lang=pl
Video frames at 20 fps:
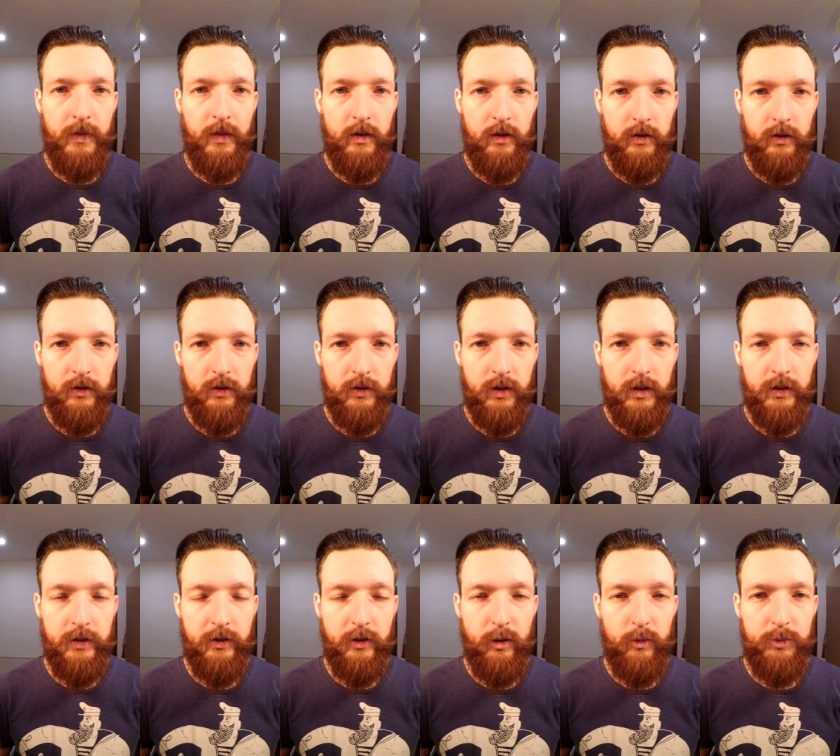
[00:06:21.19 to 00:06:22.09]
Y,
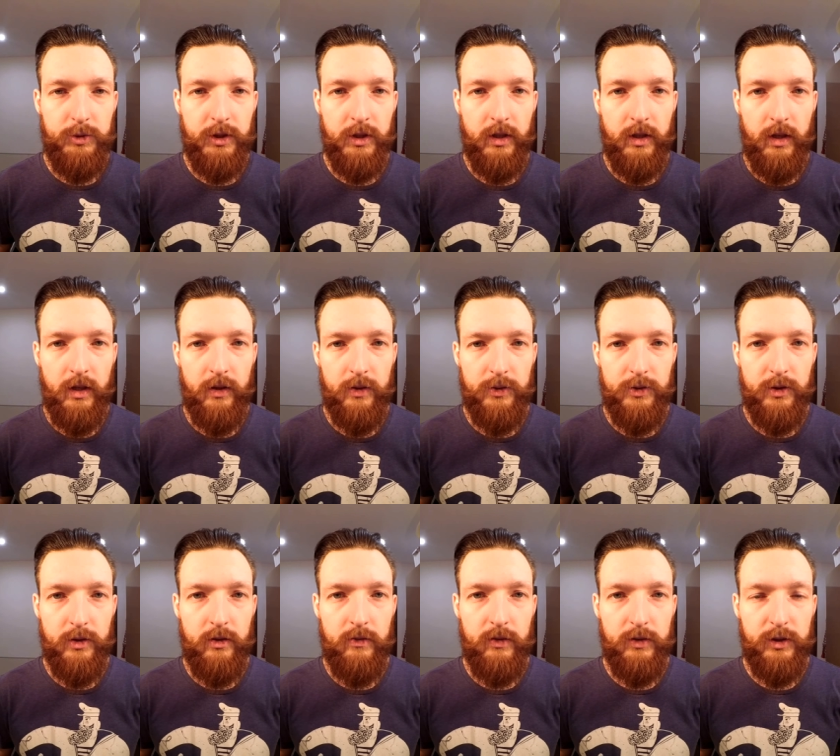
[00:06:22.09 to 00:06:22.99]
dlatego przychylając
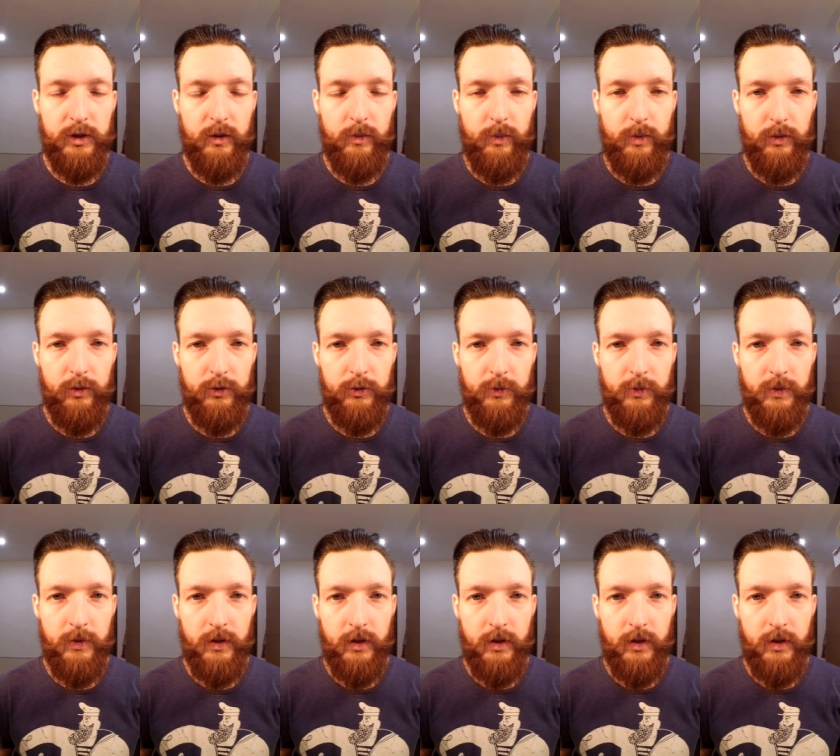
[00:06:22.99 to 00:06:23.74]
się do Waszych próśb,